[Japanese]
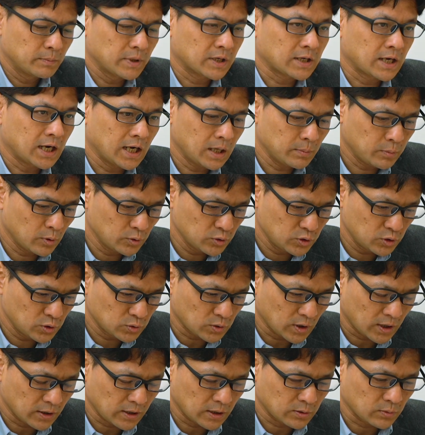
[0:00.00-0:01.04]
まあ、
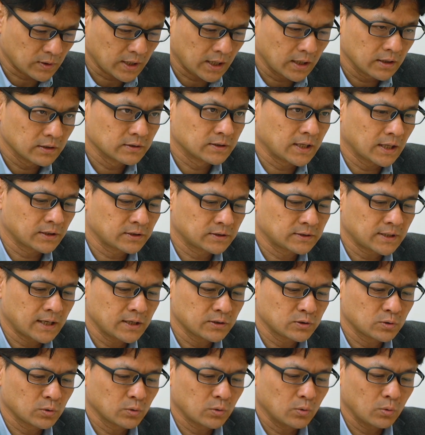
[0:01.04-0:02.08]
カーボンニュートラルだとか、脱
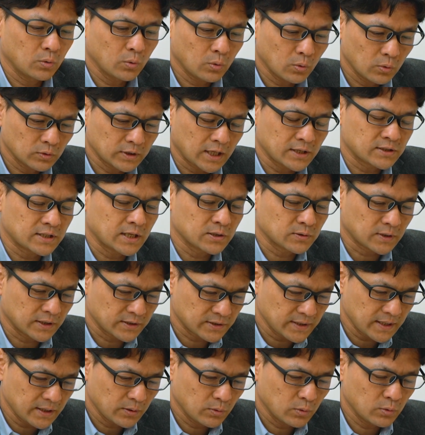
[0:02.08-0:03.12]
炭素を、脱炭素化で
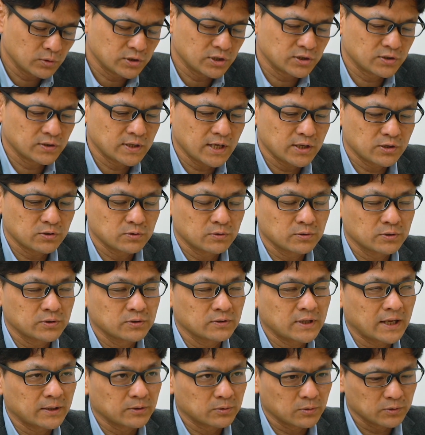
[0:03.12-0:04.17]
すね、を実現する
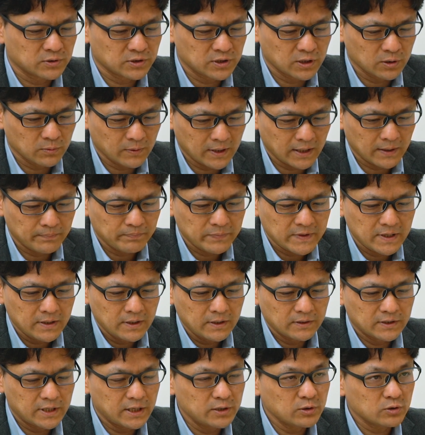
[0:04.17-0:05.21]
手段としては、
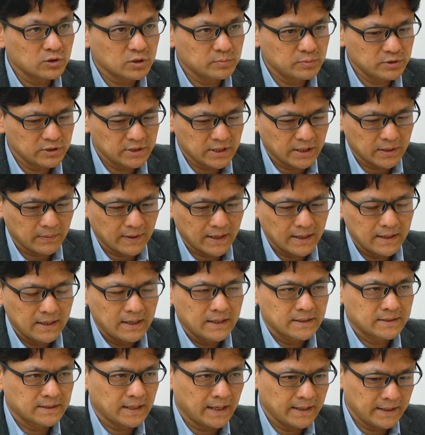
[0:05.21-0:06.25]
電力分野では
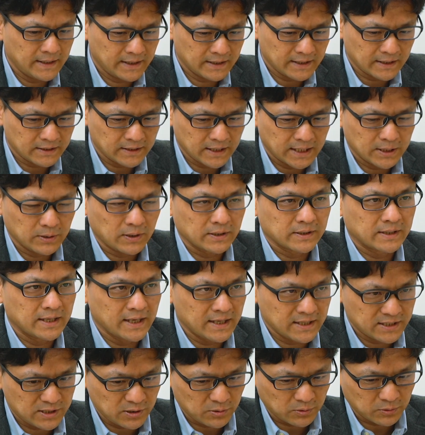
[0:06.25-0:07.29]
再エネだったりとか
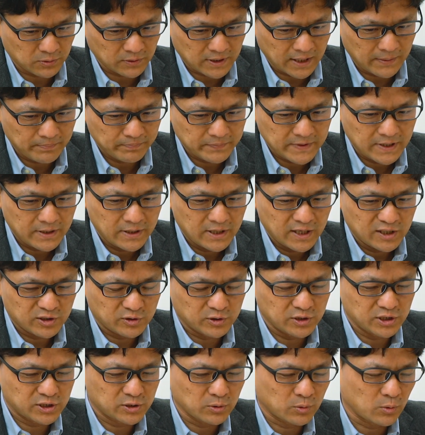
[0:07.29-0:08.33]
原子力とか、
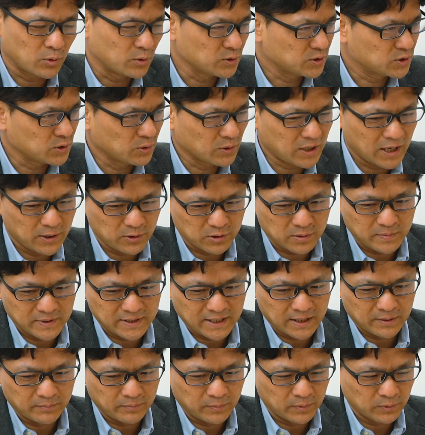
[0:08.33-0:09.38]
水素混焼火力み
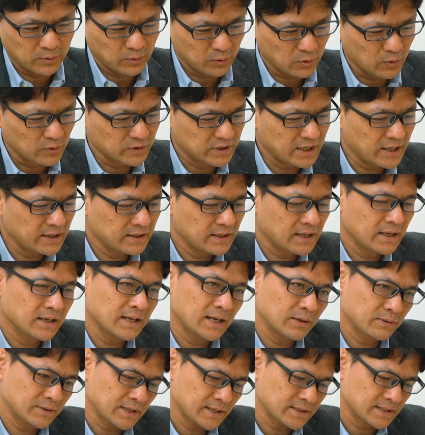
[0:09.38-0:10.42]
たいなものの電源
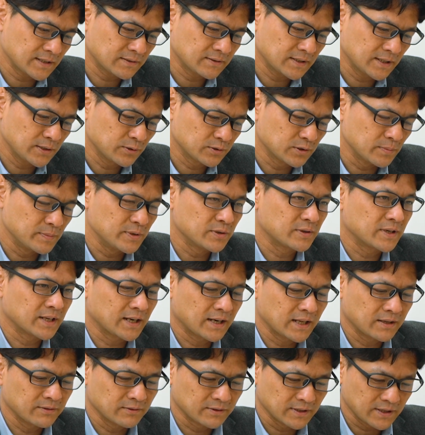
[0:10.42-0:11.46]
側の対策がよく見受け
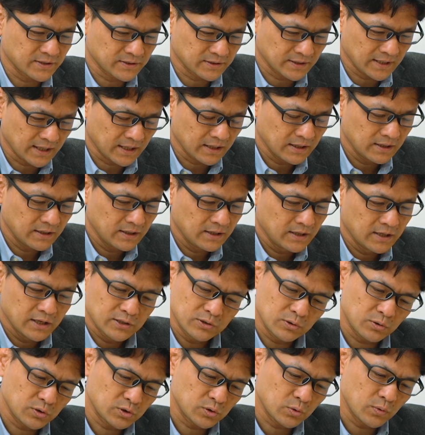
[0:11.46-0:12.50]
られるんですが、
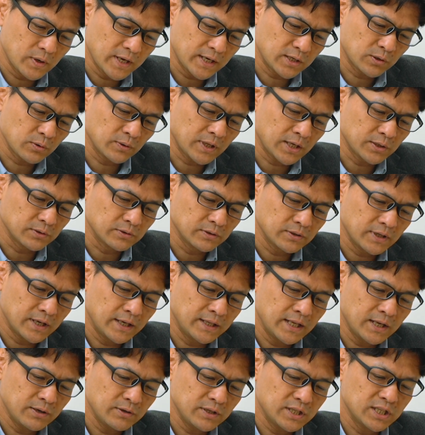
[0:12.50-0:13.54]
その双璧となる
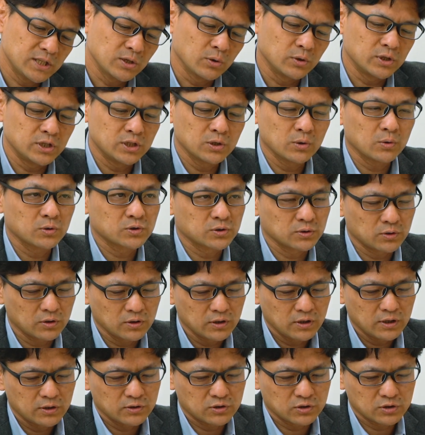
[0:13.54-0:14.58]
エネルギーを利用す
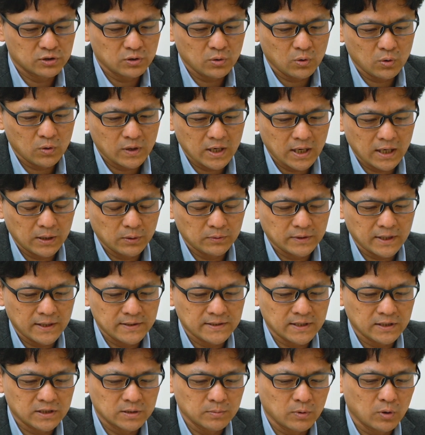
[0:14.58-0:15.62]
る需要側の対
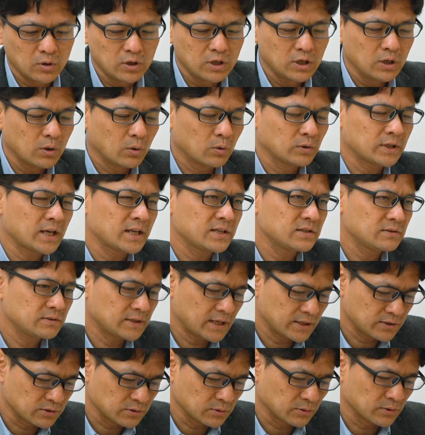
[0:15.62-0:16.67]
策も同じぐ
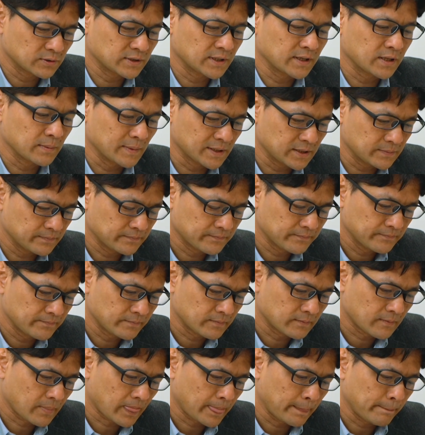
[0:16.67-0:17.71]
らい重要とされています。
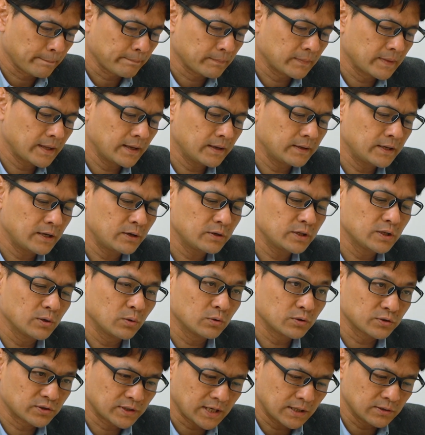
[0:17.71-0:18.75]
で、エネルギー
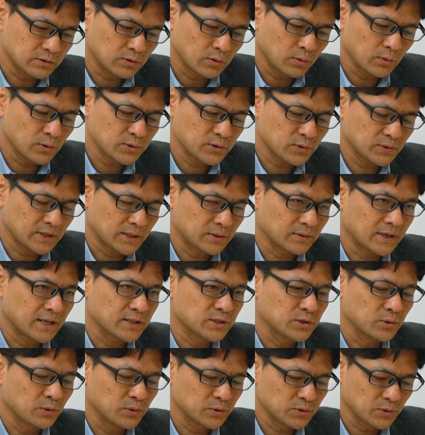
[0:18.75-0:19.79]
を多く使う工場だとか
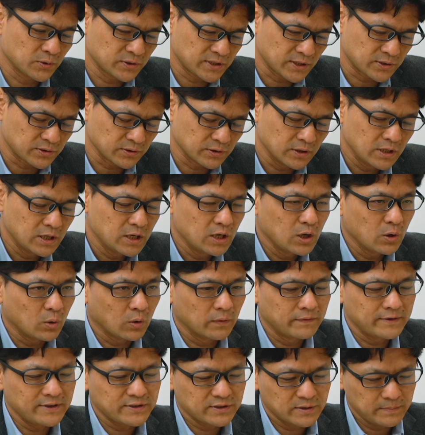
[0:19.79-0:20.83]
商業施設、
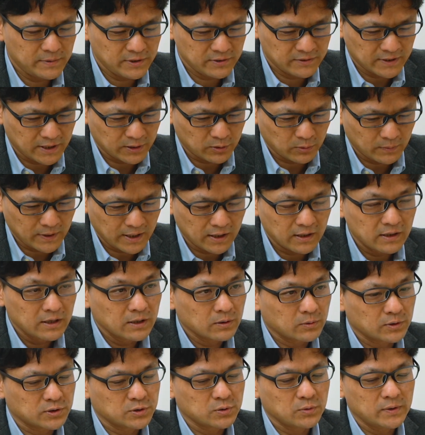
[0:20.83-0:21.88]
オフィスビルなどは、
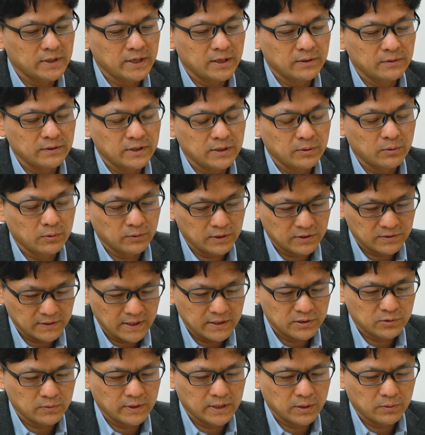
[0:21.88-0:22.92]
これ省エネルギー法です
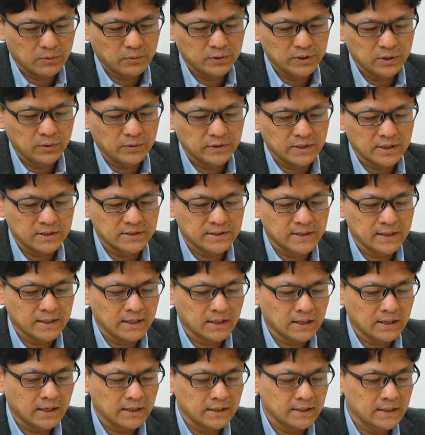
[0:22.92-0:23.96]
ね。省エネ法において規制
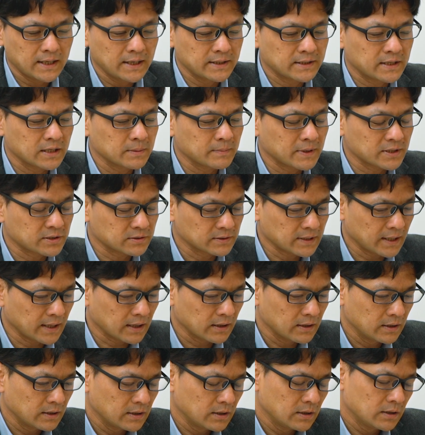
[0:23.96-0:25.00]
がかけられています
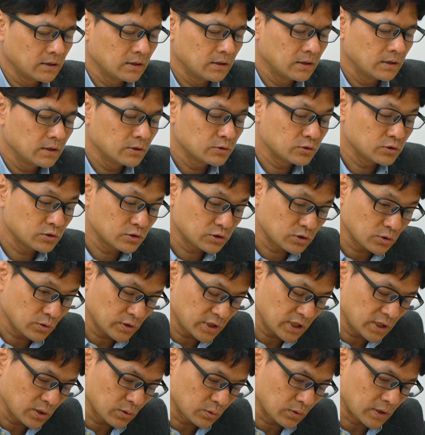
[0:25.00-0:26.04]
が、中小
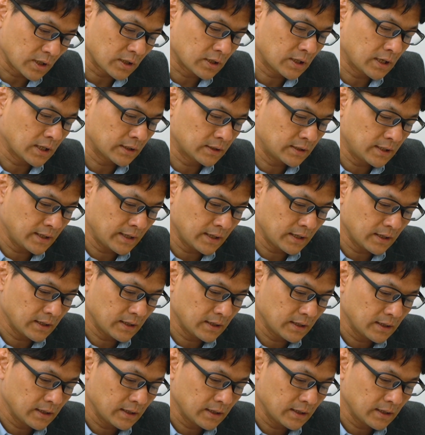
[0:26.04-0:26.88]
企業とか家庭、